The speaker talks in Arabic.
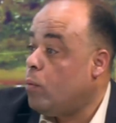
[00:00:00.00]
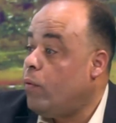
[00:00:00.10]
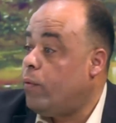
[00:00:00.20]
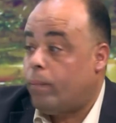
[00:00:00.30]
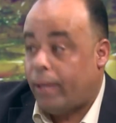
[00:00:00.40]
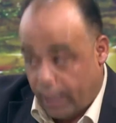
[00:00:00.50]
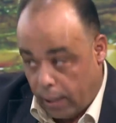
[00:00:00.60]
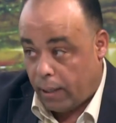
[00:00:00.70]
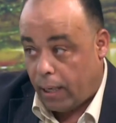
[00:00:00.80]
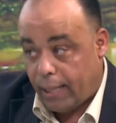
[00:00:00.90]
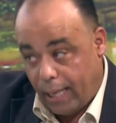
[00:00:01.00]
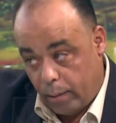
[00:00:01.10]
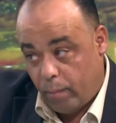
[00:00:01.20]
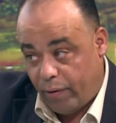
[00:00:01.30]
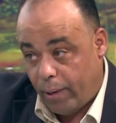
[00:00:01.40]
موف مثلا هذا احد
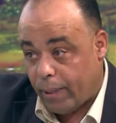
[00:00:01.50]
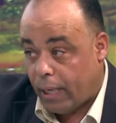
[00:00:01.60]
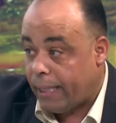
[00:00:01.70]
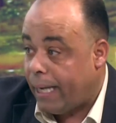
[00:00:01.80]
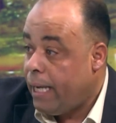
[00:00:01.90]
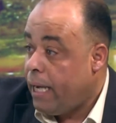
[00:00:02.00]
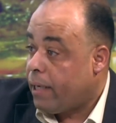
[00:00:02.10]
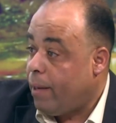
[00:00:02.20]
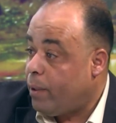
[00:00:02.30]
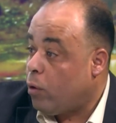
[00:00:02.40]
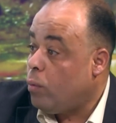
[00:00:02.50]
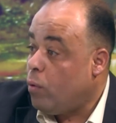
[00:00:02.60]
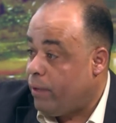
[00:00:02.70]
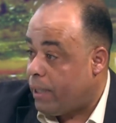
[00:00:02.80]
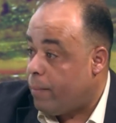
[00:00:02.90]
المفاهيم الخاطئه الكبتاجون
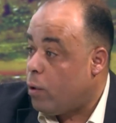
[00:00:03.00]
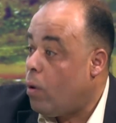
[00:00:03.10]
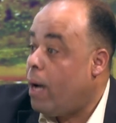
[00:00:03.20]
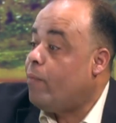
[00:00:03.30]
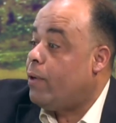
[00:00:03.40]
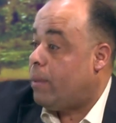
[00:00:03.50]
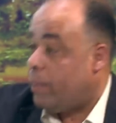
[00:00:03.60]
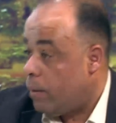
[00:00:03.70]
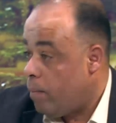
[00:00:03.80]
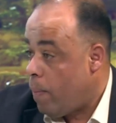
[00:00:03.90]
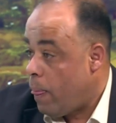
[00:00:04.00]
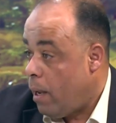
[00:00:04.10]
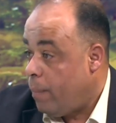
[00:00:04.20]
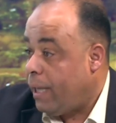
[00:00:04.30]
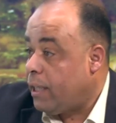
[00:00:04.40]
موف فيتامين هو ام فيتامين
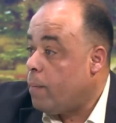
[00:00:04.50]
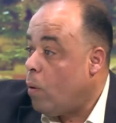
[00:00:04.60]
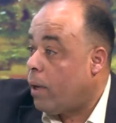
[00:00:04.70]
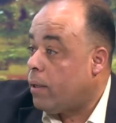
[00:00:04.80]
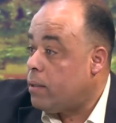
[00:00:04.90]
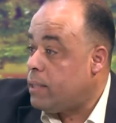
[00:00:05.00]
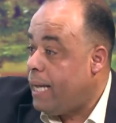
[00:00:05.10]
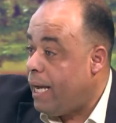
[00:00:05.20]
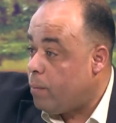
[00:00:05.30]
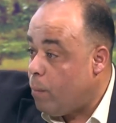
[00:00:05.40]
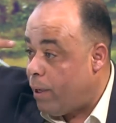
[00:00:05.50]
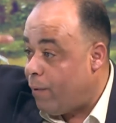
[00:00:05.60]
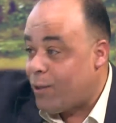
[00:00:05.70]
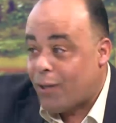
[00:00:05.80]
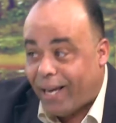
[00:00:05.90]
بيعطي باور زائد ممكن
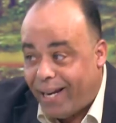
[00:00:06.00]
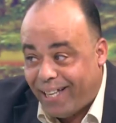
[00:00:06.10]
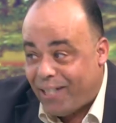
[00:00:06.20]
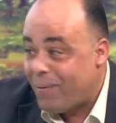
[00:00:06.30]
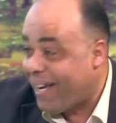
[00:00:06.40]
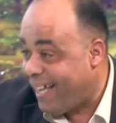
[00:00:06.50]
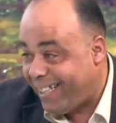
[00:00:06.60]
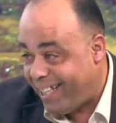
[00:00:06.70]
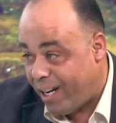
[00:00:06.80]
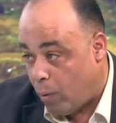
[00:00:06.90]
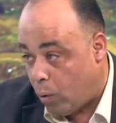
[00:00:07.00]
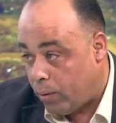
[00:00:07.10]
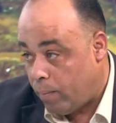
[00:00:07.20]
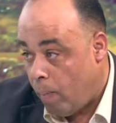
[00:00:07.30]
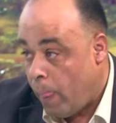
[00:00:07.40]
يفجر خلايا الدماغ يؤدي للموت
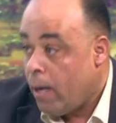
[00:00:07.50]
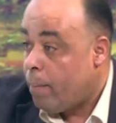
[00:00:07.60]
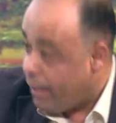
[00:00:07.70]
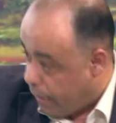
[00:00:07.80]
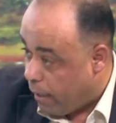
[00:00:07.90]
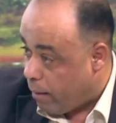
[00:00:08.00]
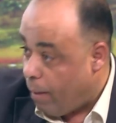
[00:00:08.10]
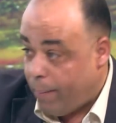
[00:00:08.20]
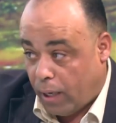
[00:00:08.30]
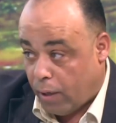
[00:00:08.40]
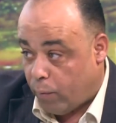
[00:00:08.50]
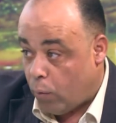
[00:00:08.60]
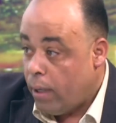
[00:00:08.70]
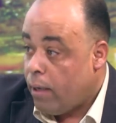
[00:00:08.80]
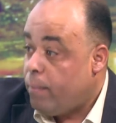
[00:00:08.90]
مثلا ما بيعرفوا
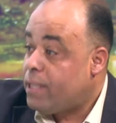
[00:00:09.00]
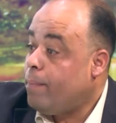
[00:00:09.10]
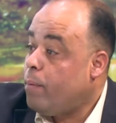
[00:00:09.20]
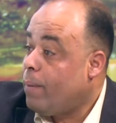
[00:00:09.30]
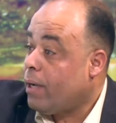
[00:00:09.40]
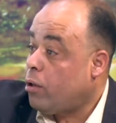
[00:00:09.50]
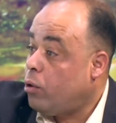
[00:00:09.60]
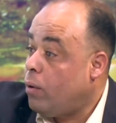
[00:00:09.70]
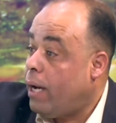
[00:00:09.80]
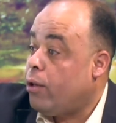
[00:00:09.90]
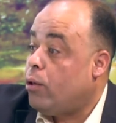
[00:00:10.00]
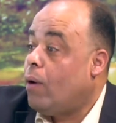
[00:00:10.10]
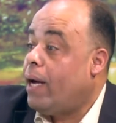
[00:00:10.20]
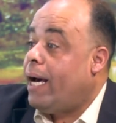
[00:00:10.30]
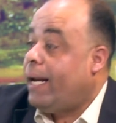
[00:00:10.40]
بسبب مرض الذهان
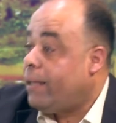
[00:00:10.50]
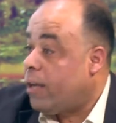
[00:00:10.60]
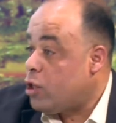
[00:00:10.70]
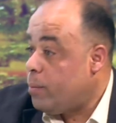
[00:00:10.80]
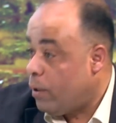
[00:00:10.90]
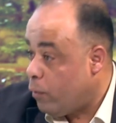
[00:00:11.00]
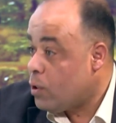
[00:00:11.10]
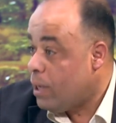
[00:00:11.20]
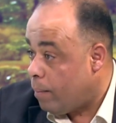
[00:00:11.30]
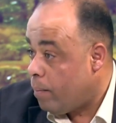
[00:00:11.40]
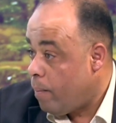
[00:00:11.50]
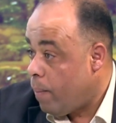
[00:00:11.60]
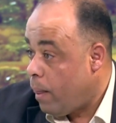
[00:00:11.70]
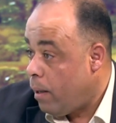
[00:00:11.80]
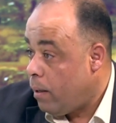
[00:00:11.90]
الذهان اعلى درجه من الفصام
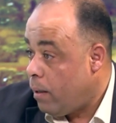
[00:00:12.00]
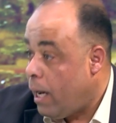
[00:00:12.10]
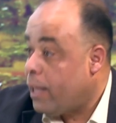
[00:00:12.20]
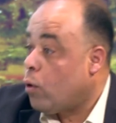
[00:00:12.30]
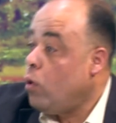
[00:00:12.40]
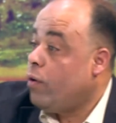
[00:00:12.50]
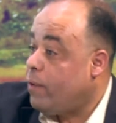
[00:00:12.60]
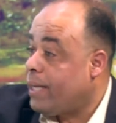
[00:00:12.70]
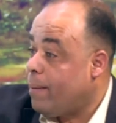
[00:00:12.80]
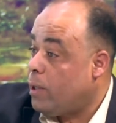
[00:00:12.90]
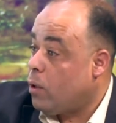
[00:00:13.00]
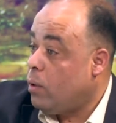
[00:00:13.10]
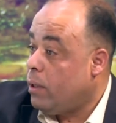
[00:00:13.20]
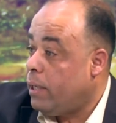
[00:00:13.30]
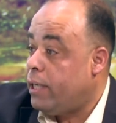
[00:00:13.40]
نعم. هذا كله في
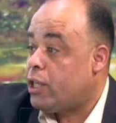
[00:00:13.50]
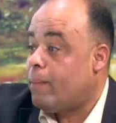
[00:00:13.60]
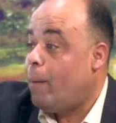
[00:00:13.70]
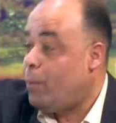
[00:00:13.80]
الكبتاجون اللي الشباب